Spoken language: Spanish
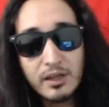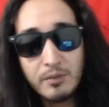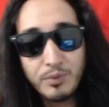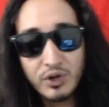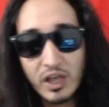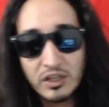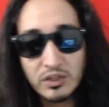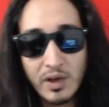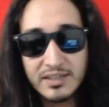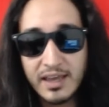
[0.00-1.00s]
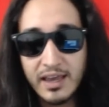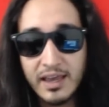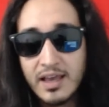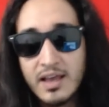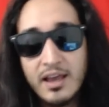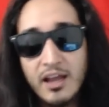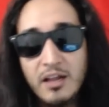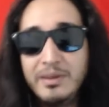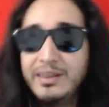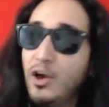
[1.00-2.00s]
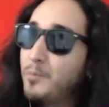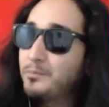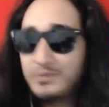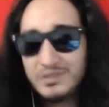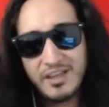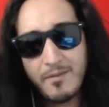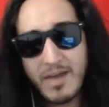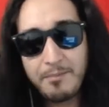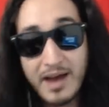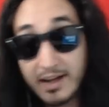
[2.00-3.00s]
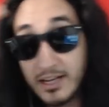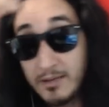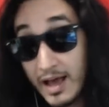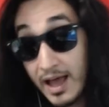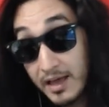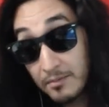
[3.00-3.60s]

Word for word: porque eso hace que el video se vaya para arriba,